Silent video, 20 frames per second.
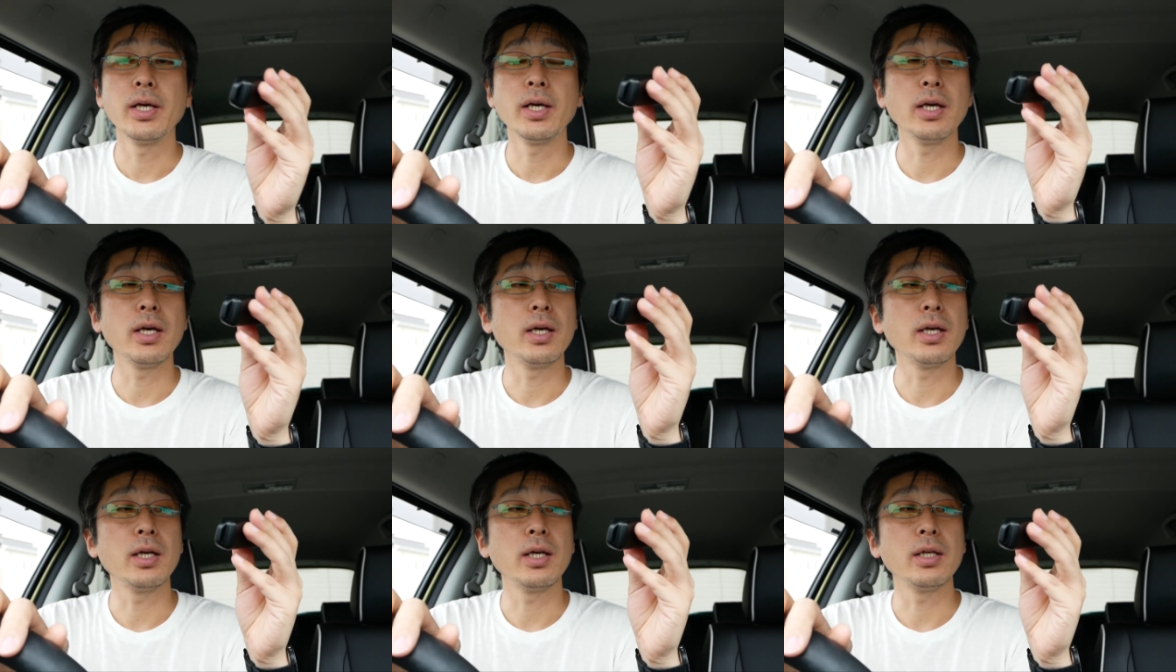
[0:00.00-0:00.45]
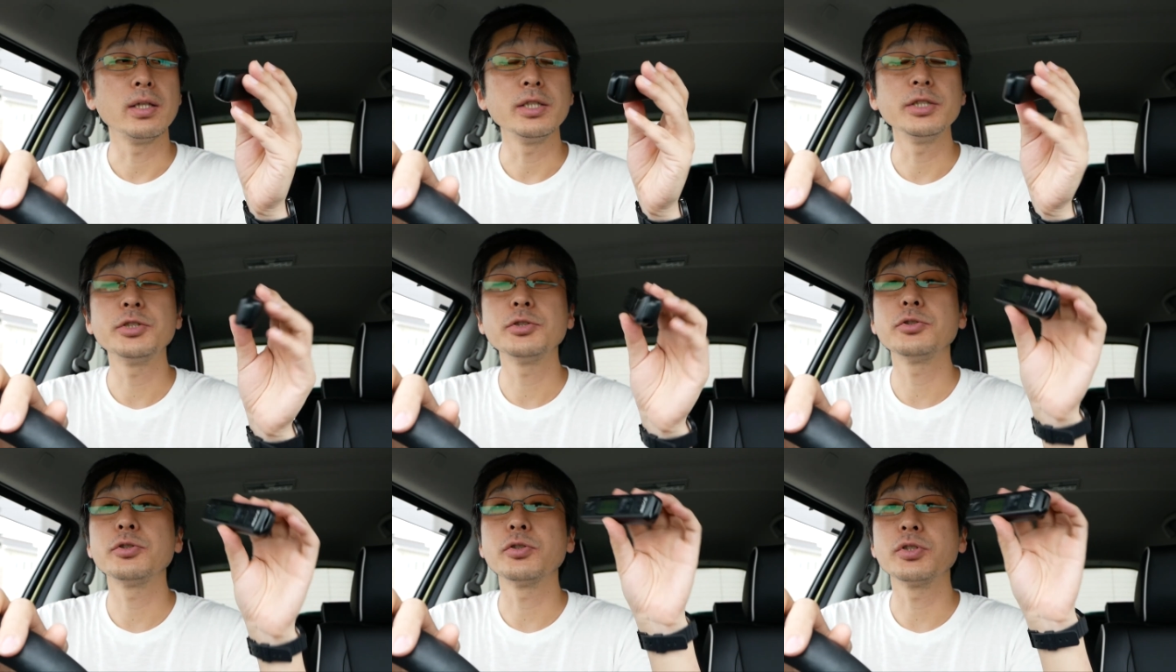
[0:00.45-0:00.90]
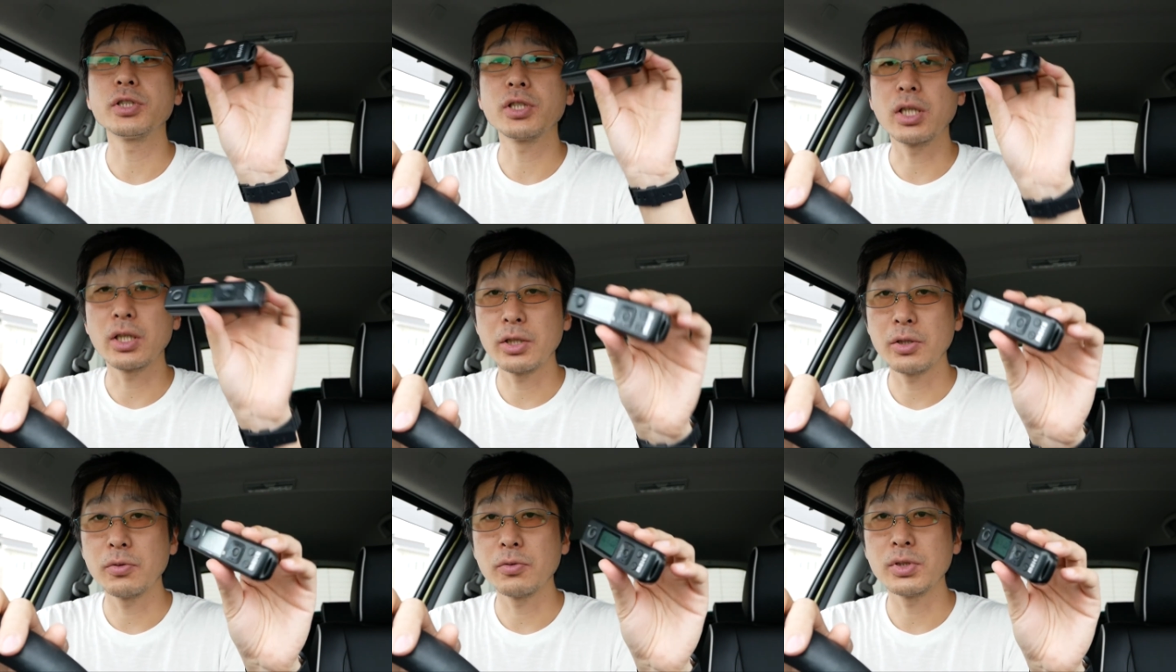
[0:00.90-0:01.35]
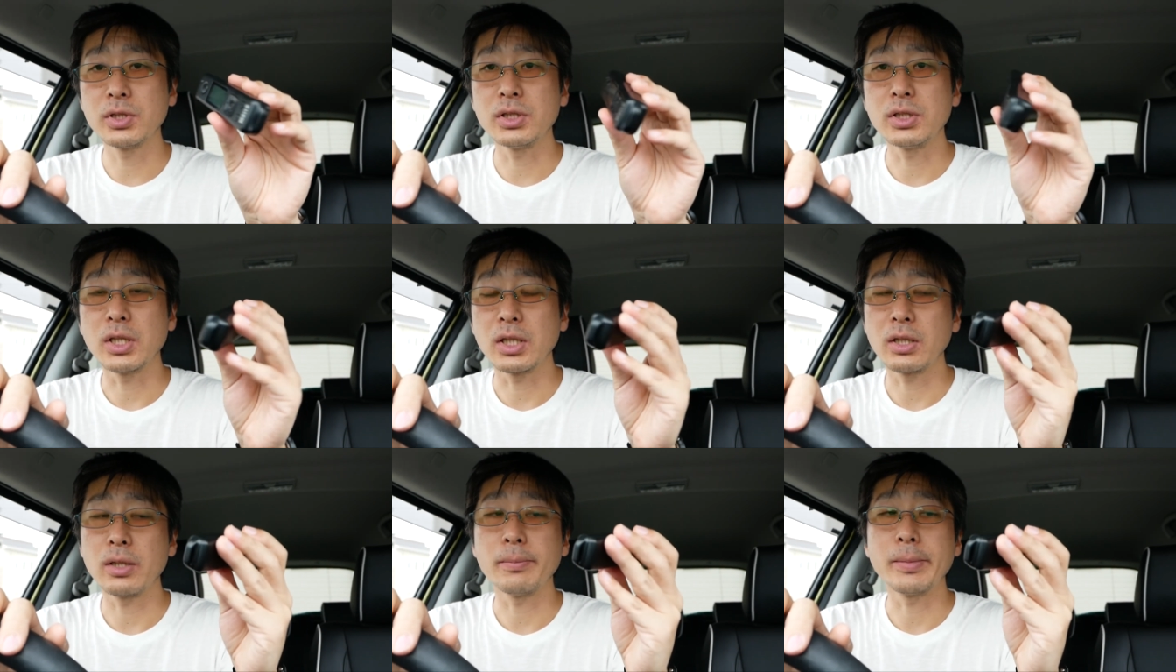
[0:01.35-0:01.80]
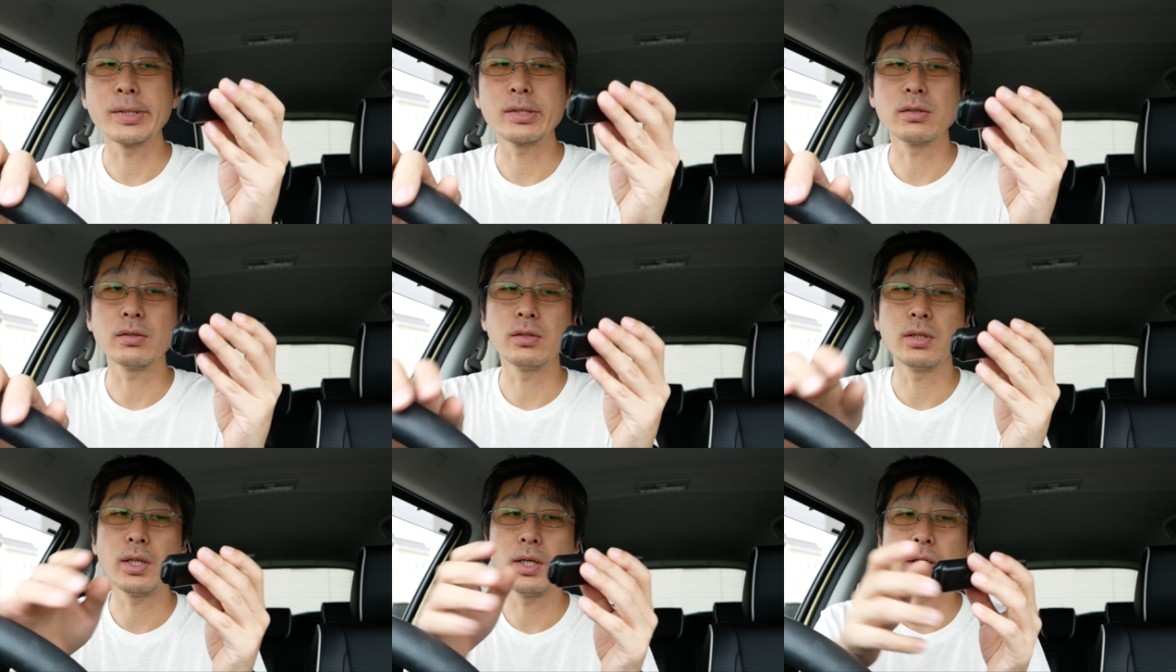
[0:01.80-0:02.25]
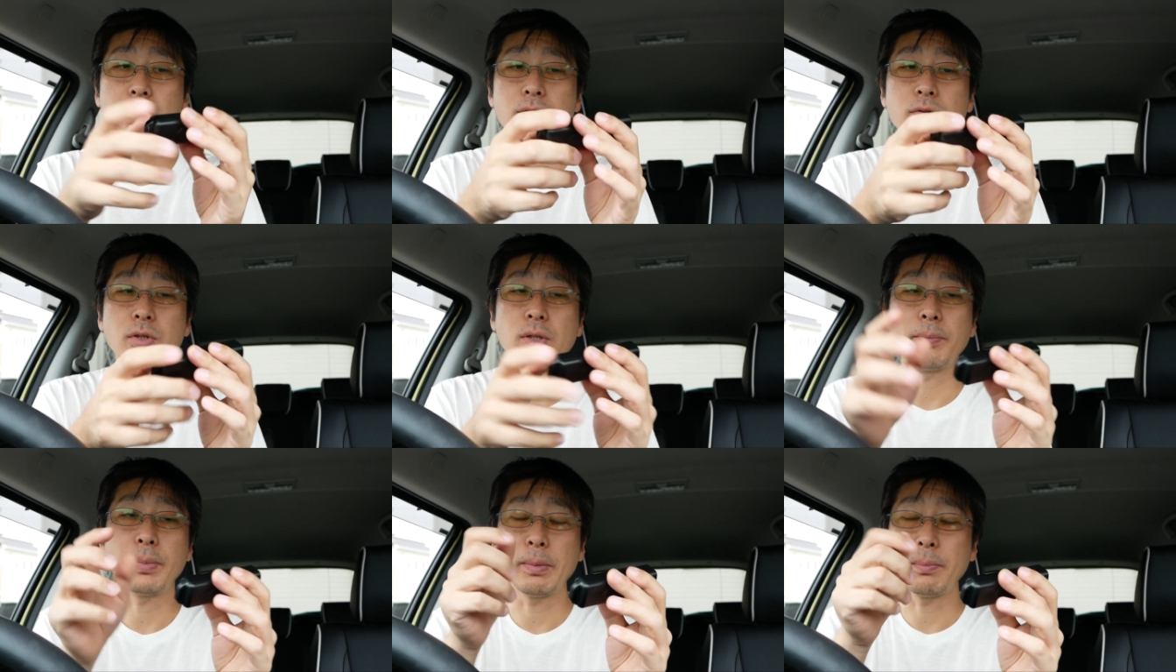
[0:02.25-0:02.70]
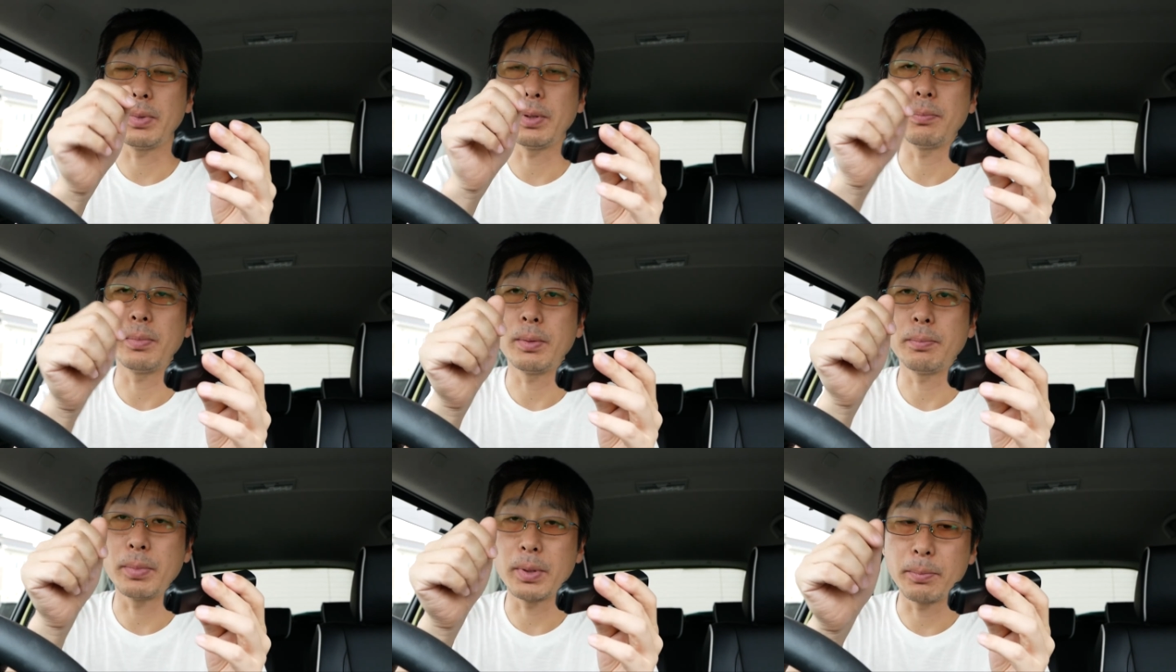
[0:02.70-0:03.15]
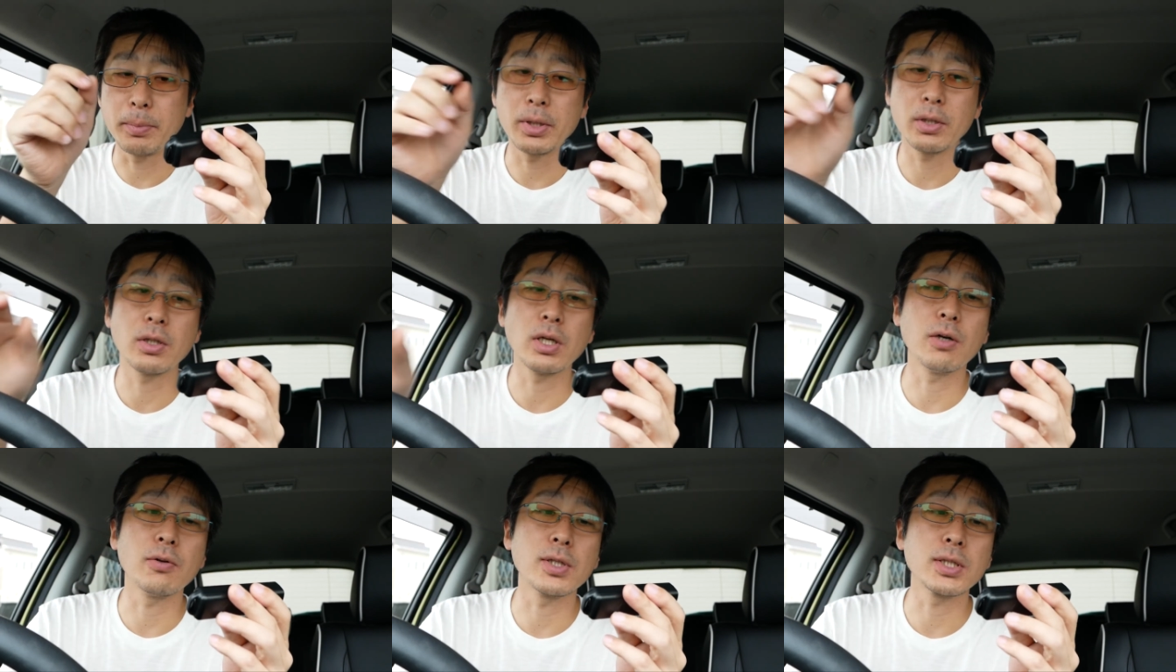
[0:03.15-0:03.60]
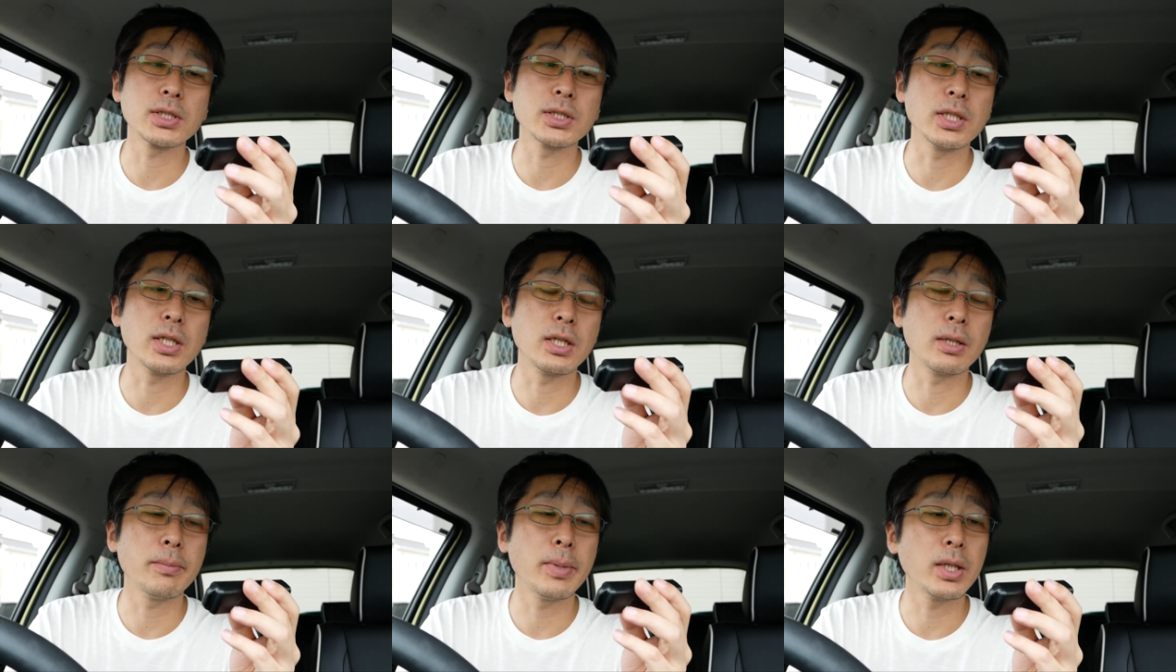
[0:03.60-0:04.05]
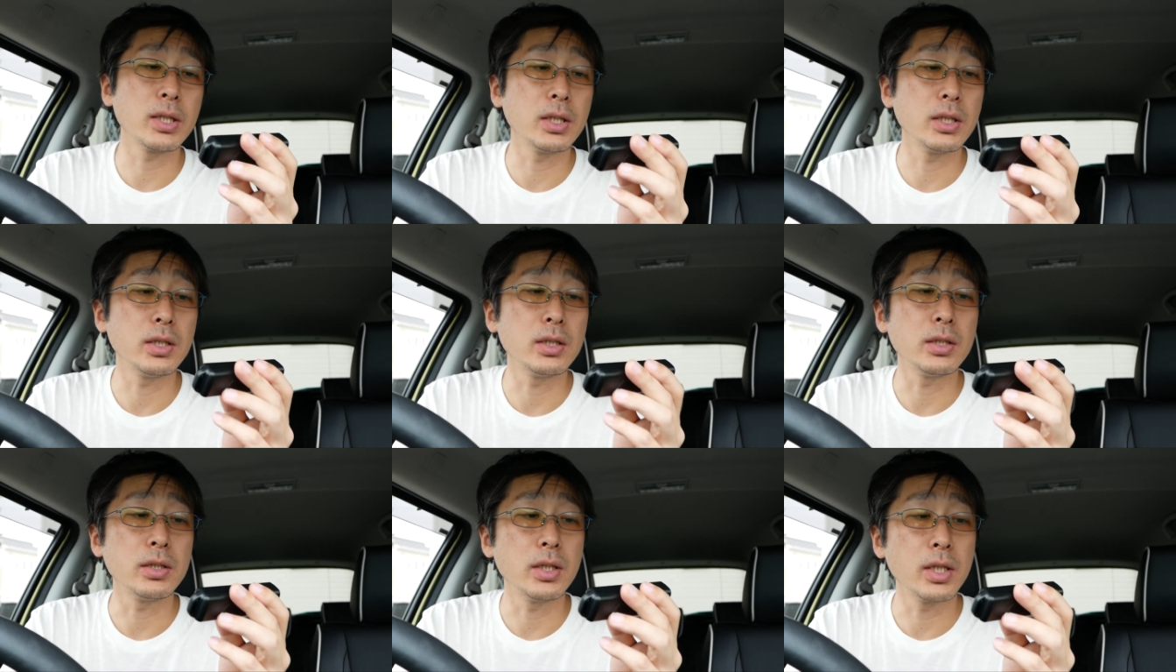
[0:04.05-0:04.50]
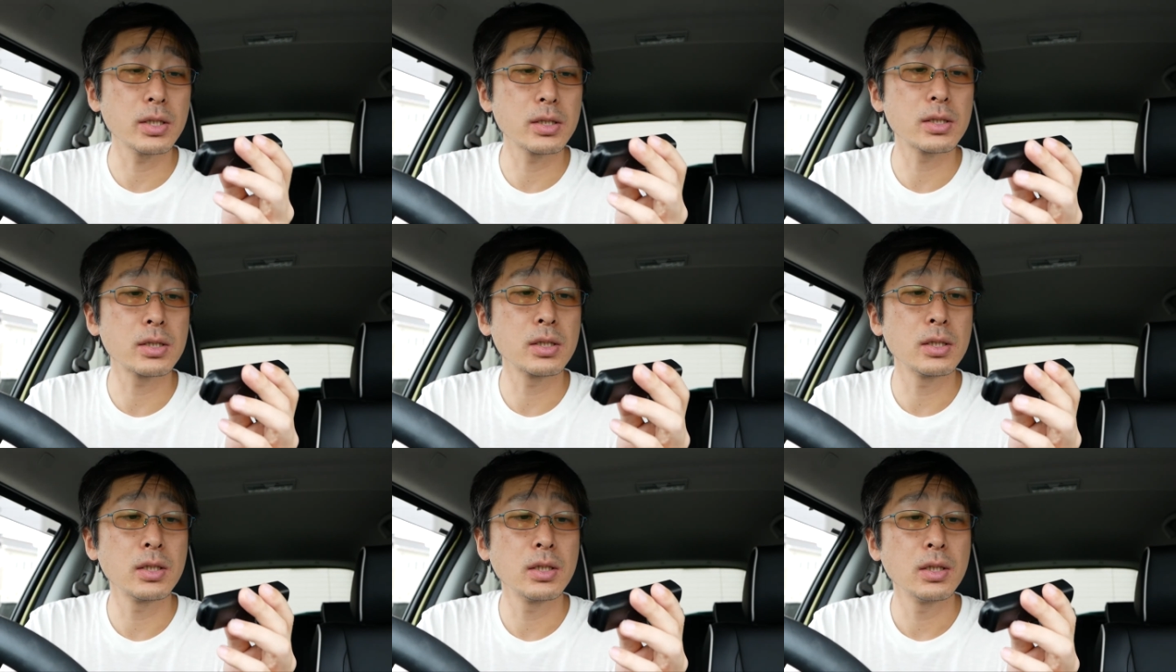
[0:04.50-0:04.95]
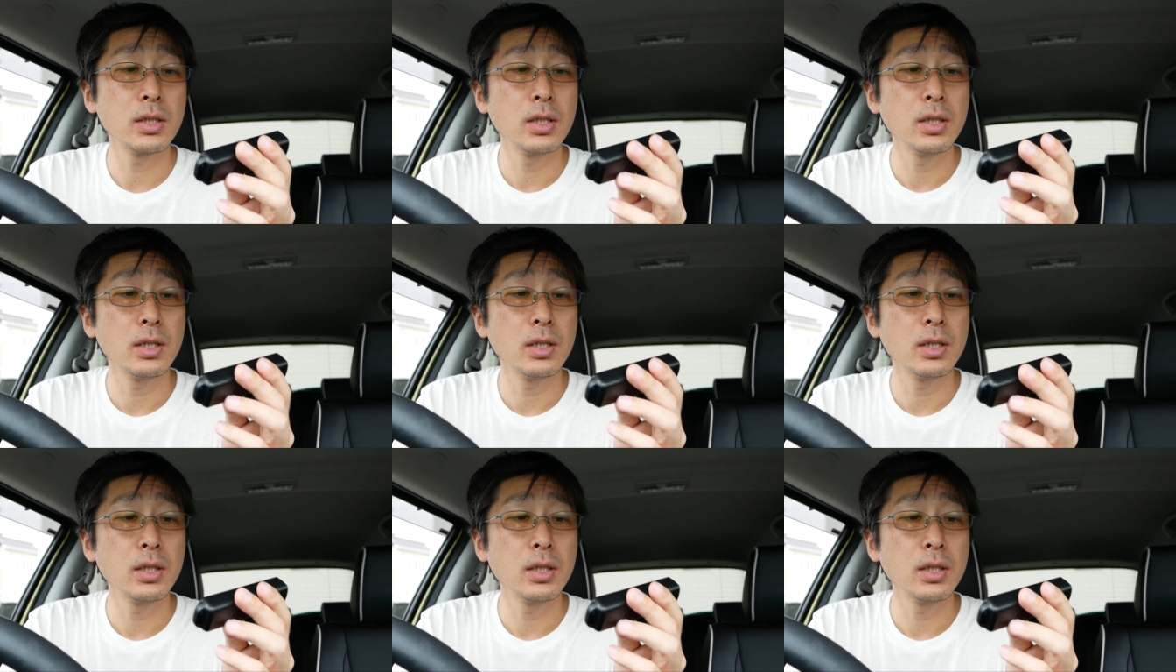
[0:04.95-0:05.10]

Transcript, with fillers: えー、24時間表示になってますんで、それピッピッピッピッピッと合わせてやればいいです。